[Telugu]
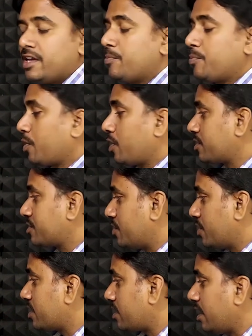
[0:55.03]
ఈ ప్రోడక్ట్స్
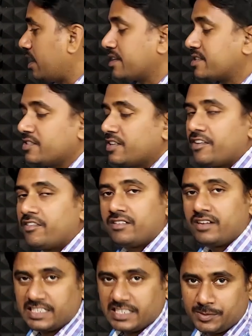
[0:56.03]
యొక్క లింక్స్ నేను
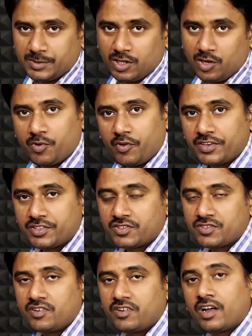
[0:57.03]
డిస్క్రిప్షన్లో ప్రొవైడ్
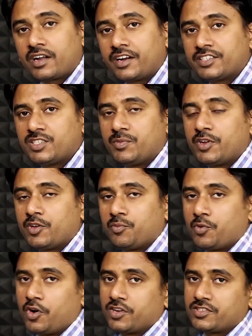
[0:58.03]
చేస్తున్నాను అక్కడి నుంచి మీరు ఈ
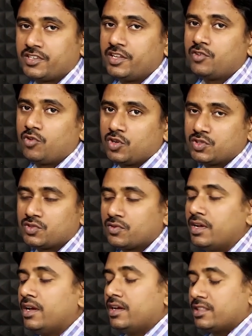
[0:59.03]
ప్రోడక్ట్స్ని కొనొచ్చు
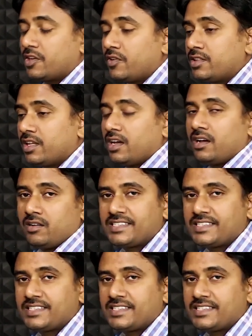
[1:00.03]
తర్వాత